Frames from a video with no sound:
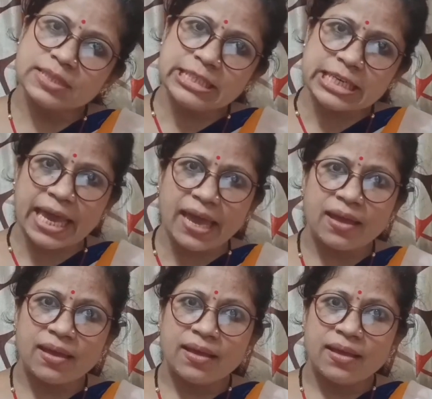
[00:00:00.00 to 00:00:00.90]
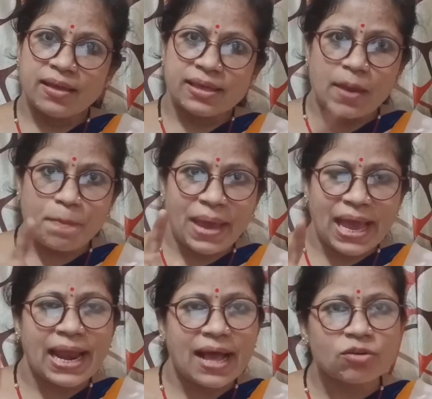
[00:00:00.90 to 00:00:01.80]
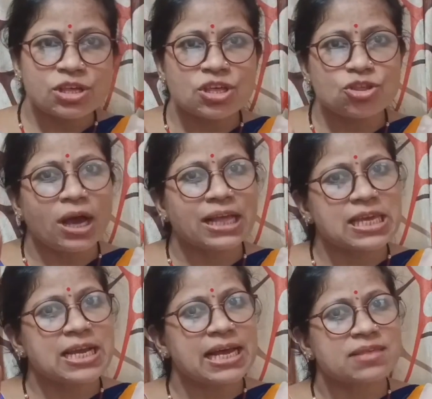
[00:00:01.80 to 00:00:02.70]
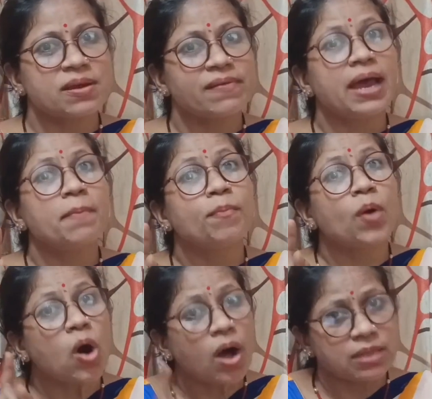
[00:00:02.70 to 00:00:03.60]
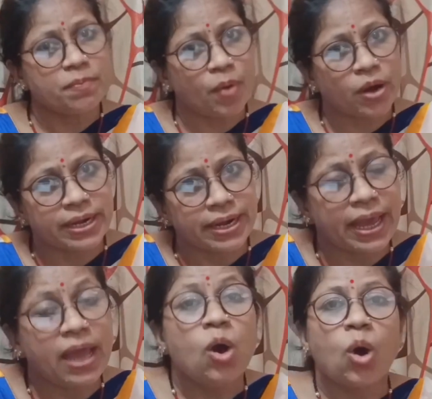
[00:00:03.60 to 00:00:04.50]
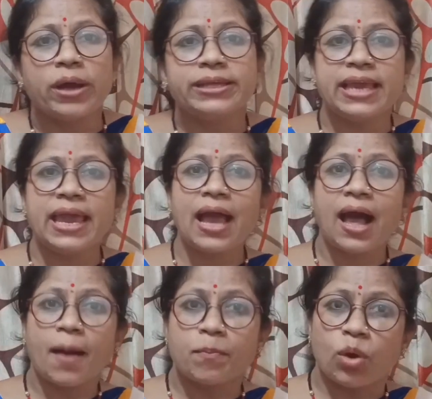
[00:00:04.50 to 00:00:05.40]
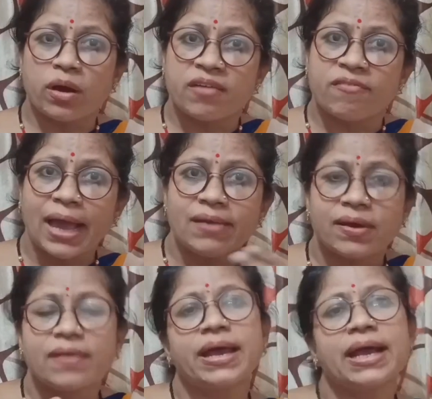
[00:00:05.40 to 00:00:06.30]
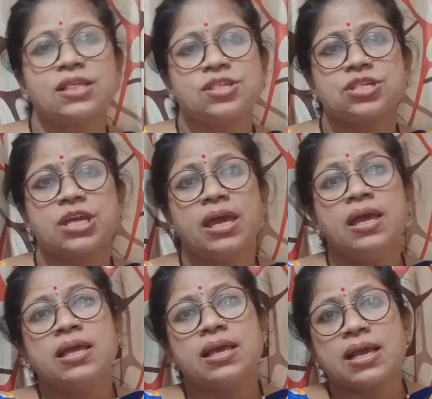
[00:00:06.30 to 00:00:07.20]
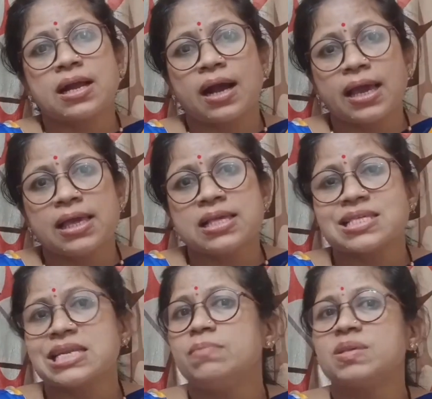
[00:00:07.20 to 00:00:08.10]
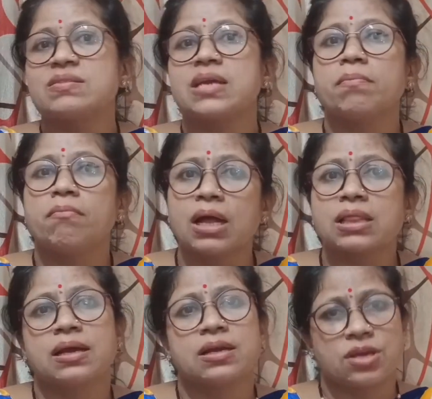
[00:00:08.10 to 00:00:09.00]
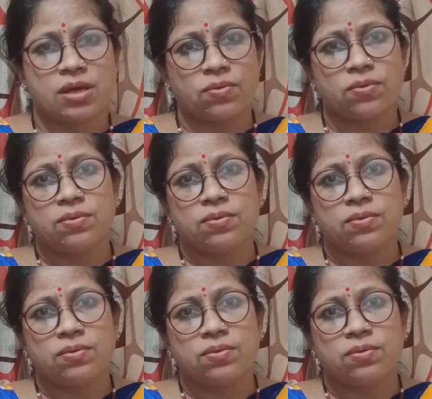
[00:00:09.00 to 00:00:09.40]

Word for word: ठीक है ये पहला क्वेश्चन जो आज की क्लास में करवाया बहुत इंपॉर्टेंट है और ये आपको रिवाइव करवाएगा चीजें कि कहीं सिली मिस्टेक मत कर जाओ